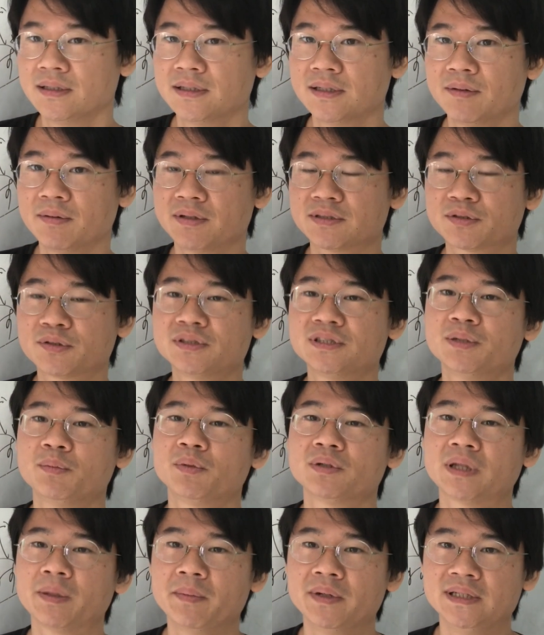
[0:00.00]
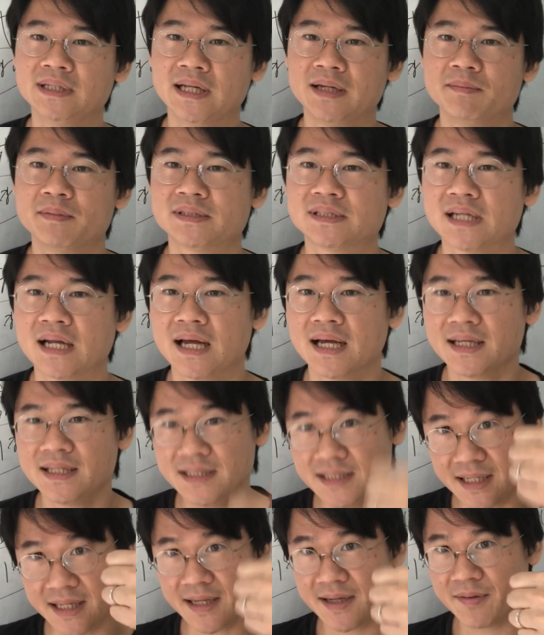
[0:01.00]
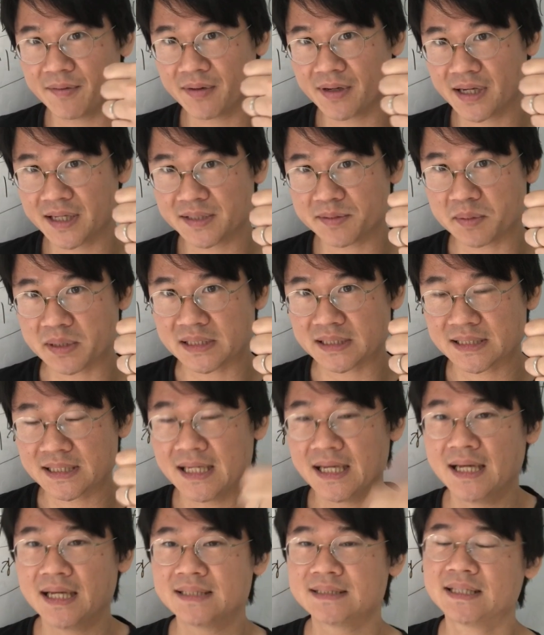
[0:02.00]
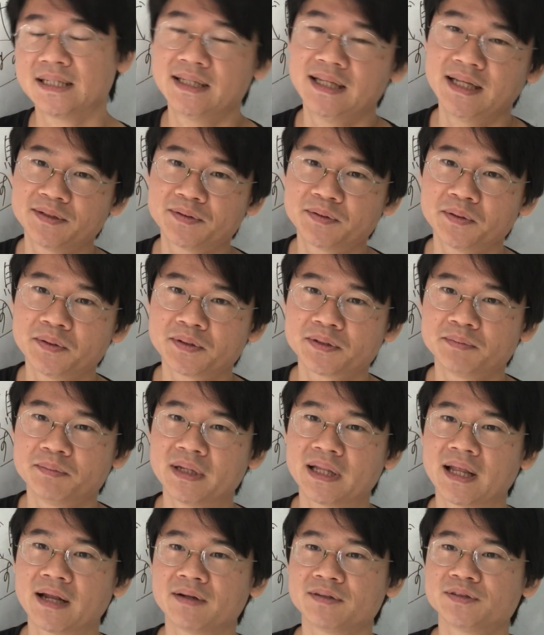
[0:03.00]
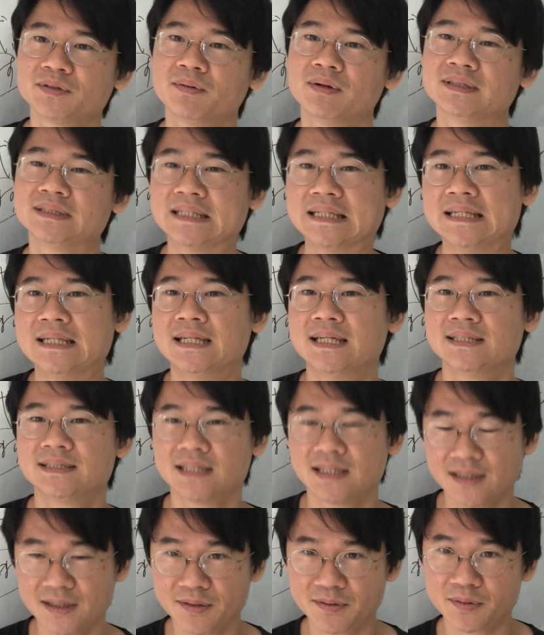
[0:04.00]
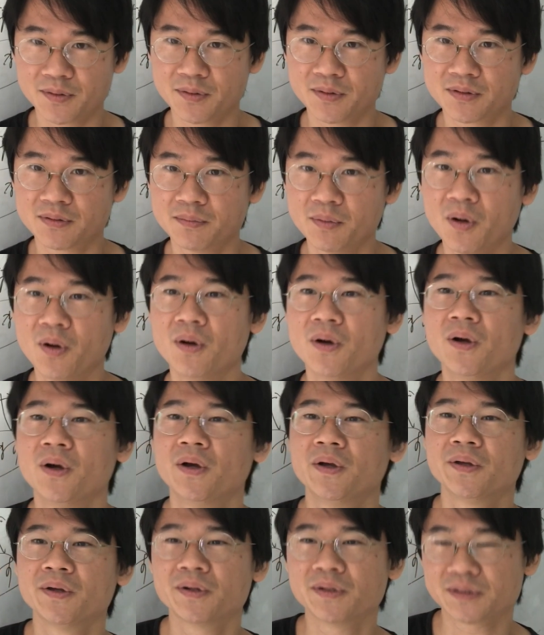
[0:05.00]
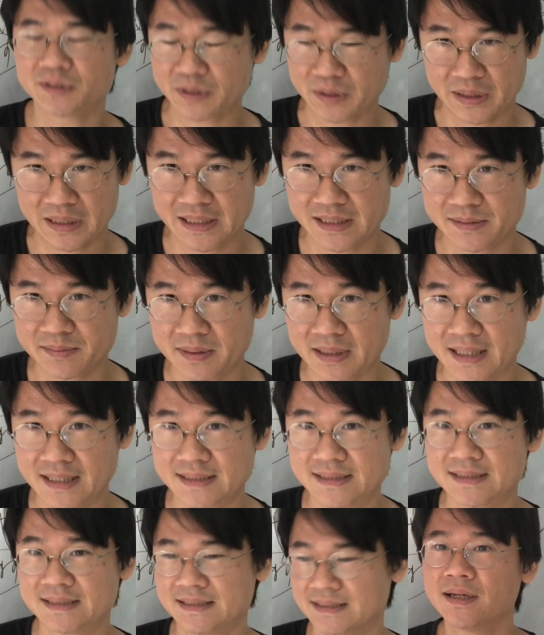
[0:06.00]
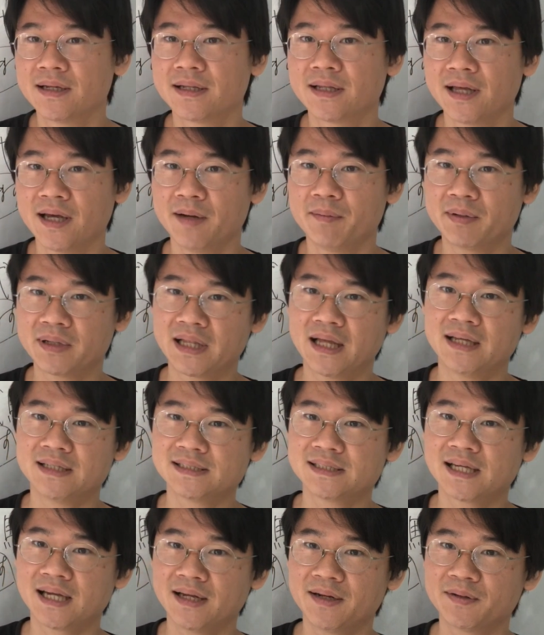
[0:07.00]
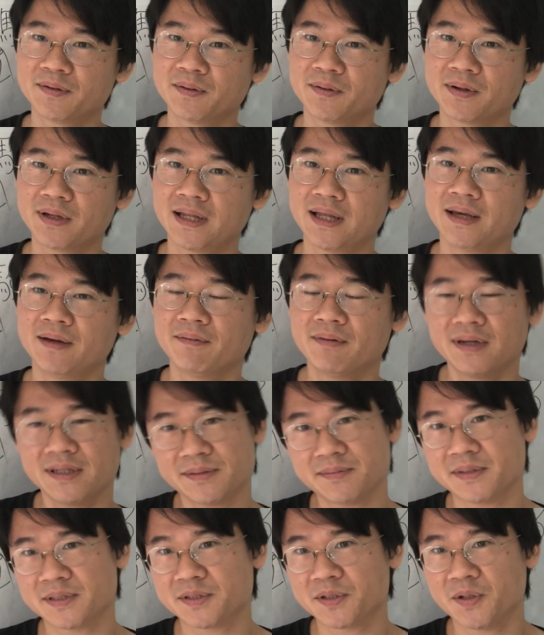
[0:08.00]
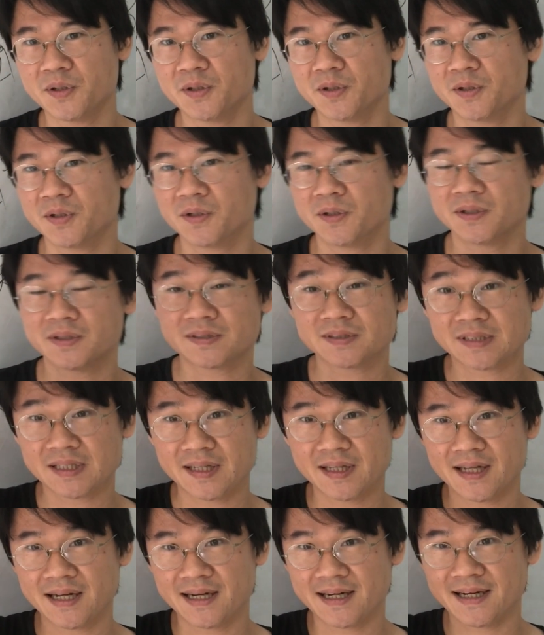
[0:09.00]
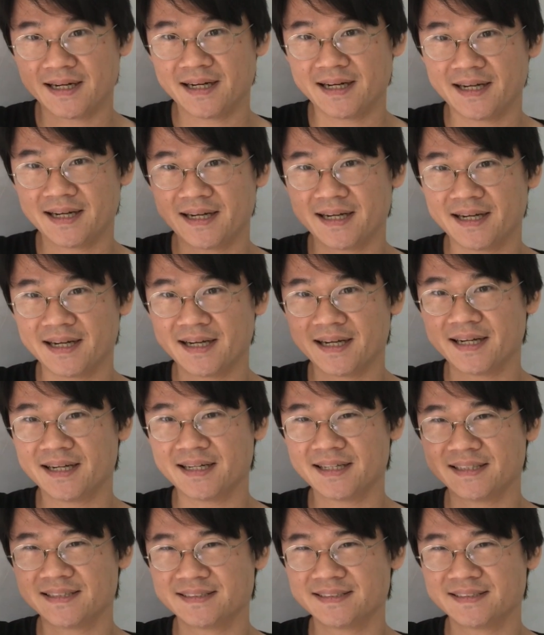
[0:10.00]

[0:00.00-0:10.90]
では少しでもためになりましたら、いいねお願いします。チャン登録まだの人はぜひチャンネル登録もよろしくお願いします。ではまた次回の動画でお会いしましょう。さよなら。